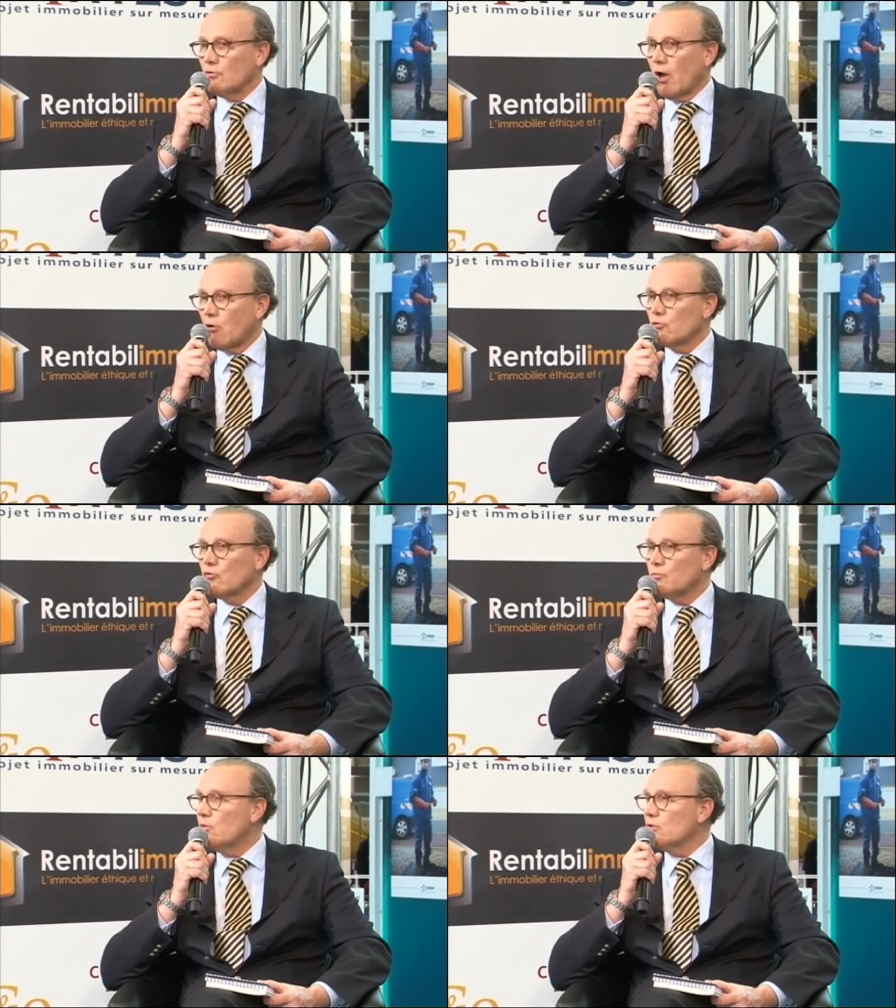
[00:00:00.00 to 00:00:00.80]
un
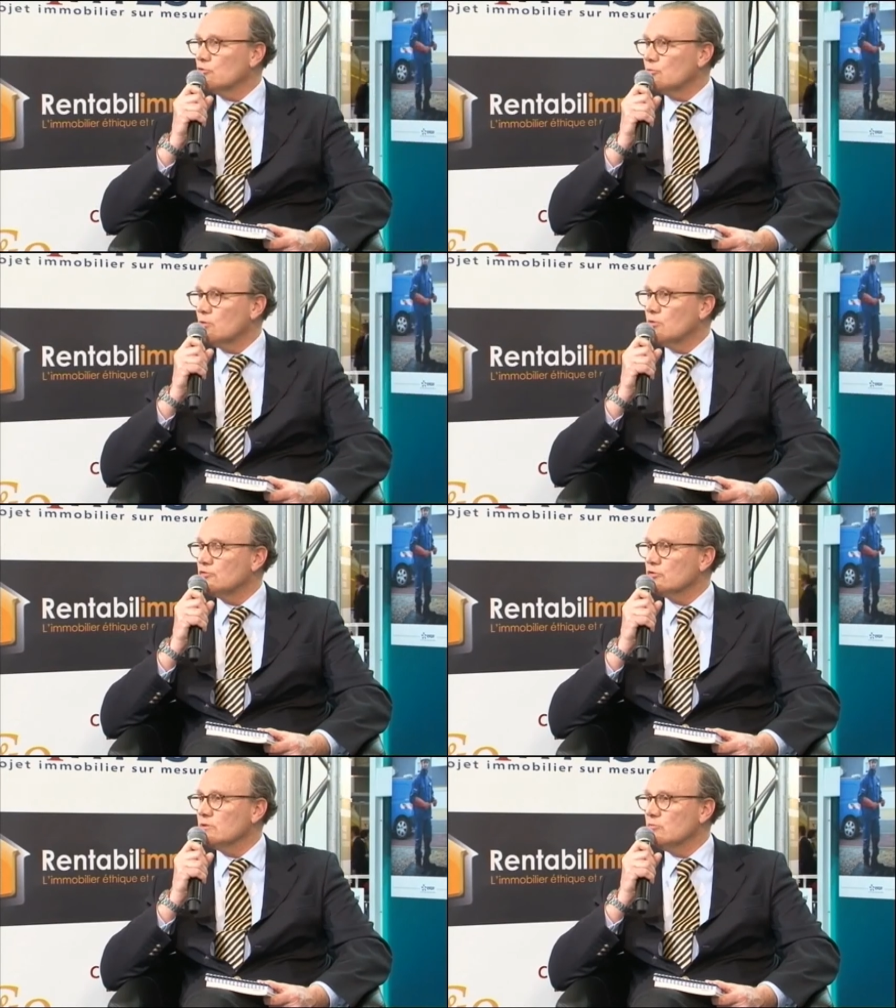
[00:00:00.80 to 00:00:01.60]
regroupement de
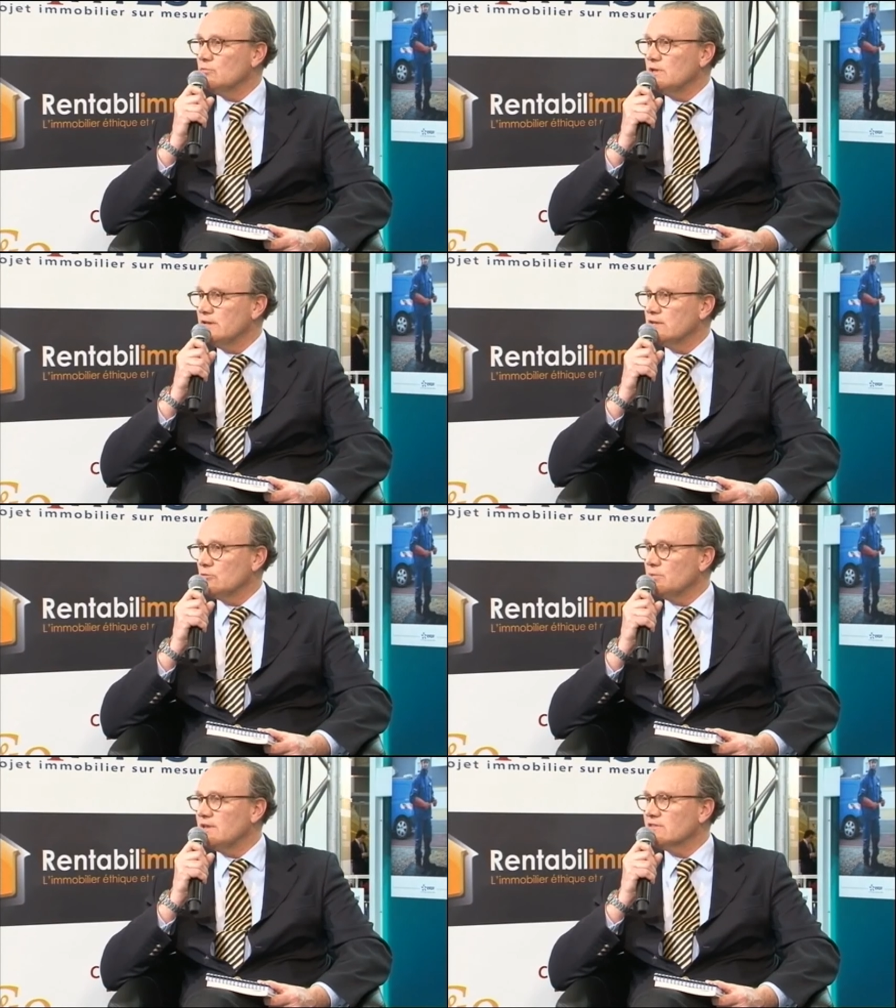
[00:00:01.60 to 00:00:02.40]
promoteurs immobiliers
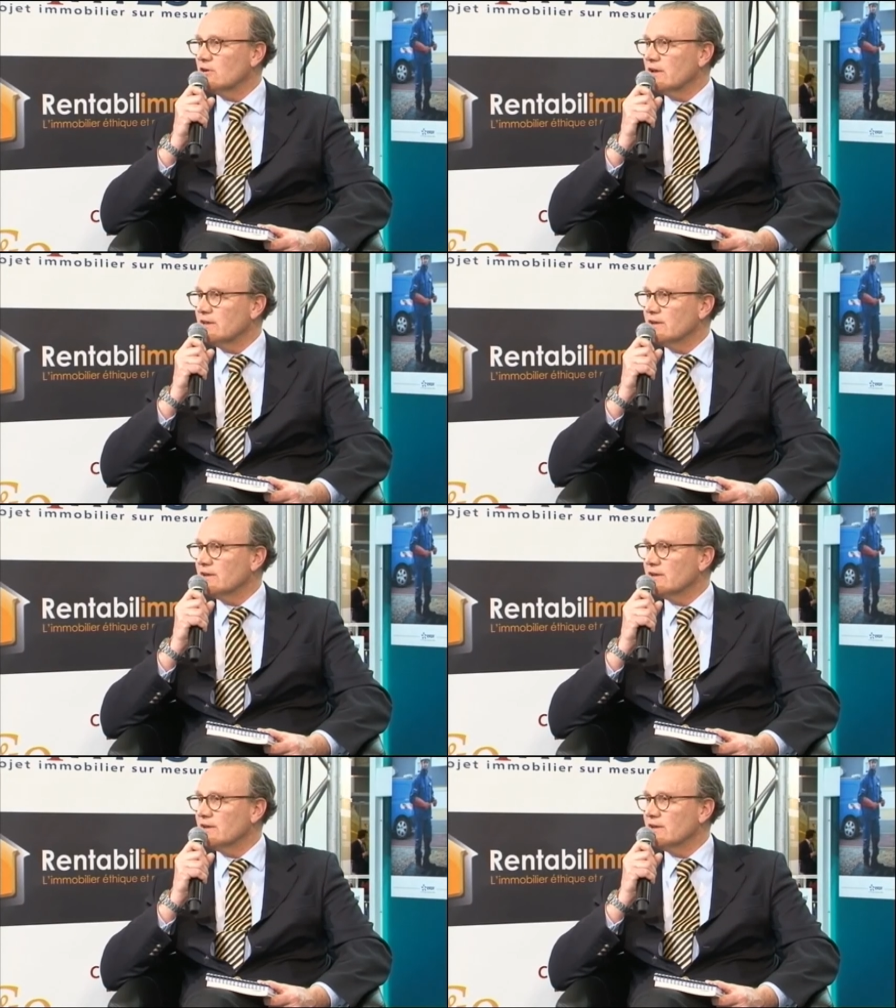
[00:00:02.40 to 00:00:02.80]
de Pays de Soleil.